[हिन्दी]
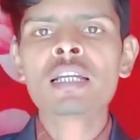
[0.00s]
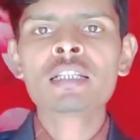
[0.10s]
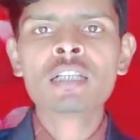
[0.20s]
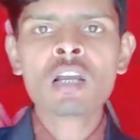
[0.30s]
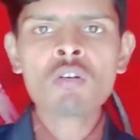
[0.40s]

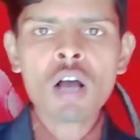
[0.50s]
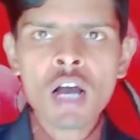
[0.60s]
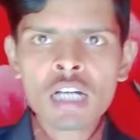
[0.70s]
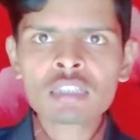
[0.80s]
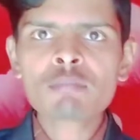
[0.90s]
करने जा रहा
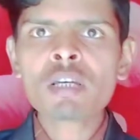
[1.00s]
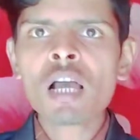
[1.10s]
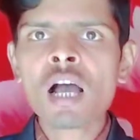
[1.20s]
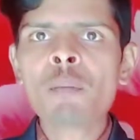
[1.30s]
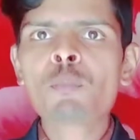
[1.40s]
हूं आज मैं
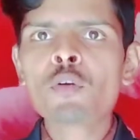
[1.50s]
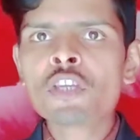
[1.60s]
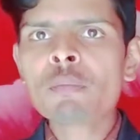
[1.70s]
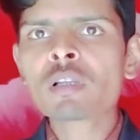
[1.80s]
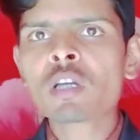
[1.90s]
आपको
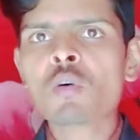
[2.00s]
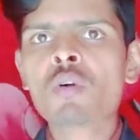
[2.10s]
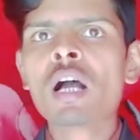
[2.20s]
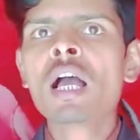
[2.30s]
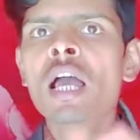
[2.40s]
ये
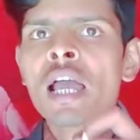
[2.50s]
बताऊंगा